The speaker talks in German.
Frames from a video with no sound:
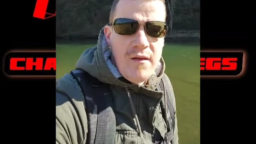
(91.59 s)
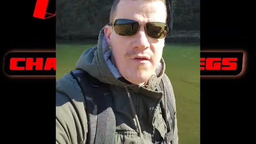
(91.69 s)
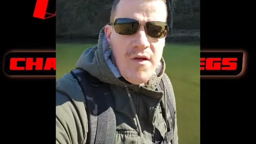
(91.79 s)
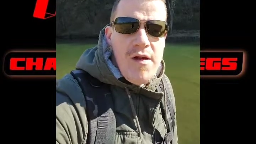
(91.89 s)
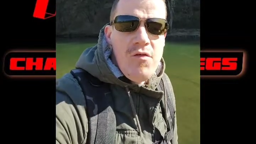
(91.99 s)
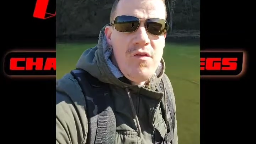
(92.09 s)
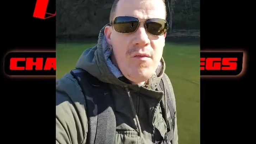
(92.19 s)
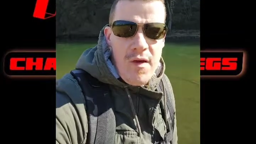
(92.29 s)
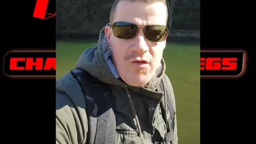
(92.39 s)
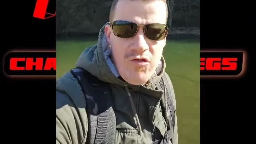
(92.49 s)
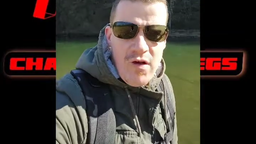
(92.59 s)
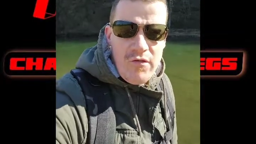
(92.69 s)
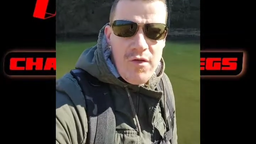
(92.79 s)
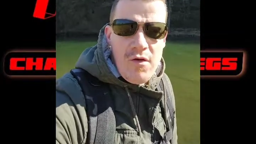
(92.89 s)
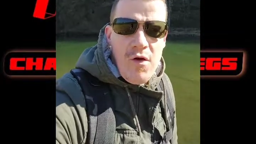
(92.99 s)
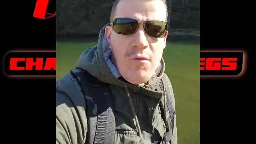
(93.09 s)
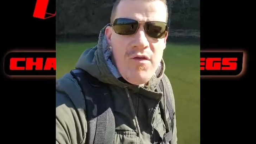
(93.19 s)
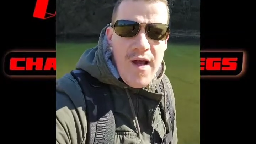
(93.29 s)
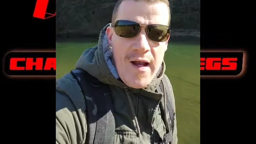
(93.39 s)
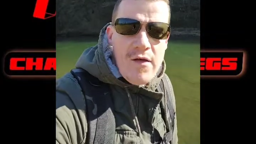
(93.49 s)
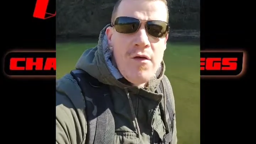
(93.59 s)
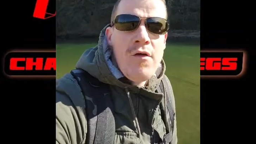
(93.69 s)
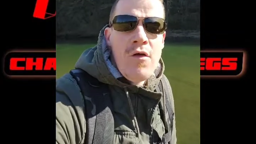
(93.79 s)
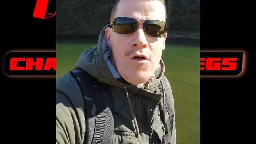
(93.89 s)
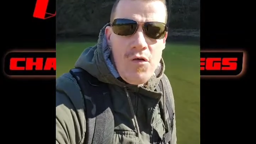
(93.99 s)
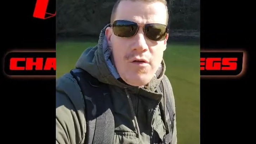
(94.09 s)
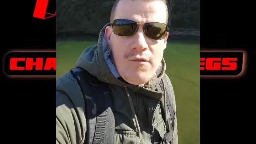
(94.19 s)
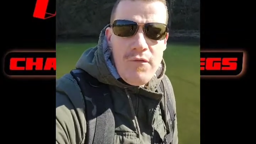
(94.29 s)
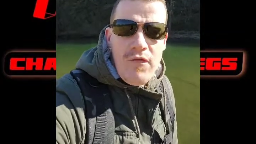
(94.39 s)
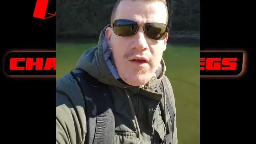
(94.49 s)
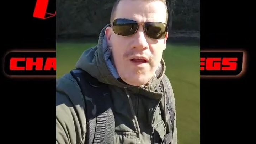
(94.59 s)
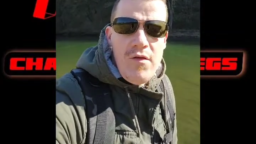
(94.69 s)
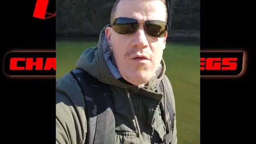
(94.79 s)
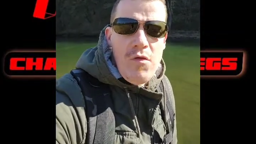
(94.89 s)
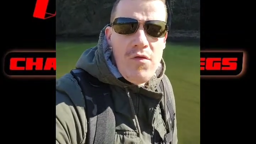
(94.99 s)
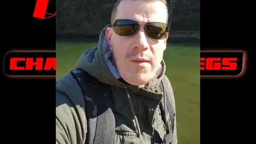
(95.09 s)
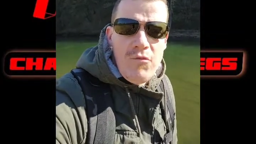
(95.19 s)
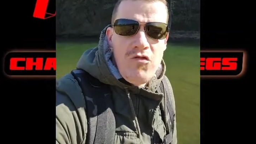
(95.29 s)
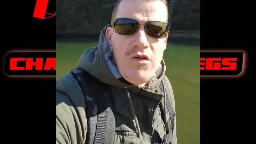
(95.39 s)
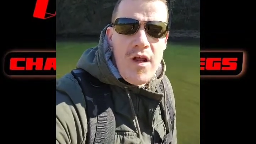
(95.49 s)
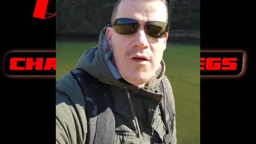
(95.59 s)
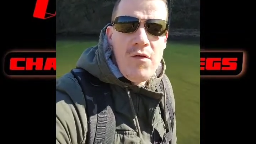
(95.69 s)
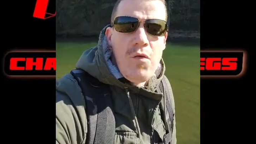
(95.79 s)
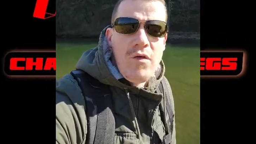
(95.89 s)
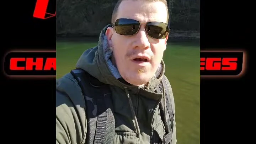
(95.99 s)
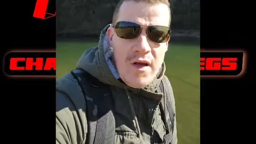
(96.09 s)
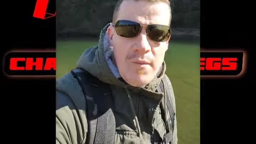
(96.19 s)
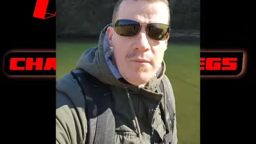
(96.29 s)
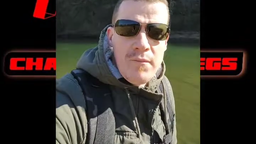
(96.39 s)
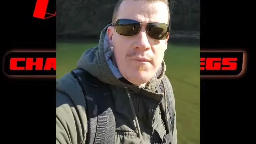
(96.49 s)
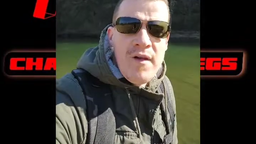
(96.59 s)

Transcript: Die Welt und die Gemeinschaft und wir alle sollten im Frieden zusammenstehen und leben.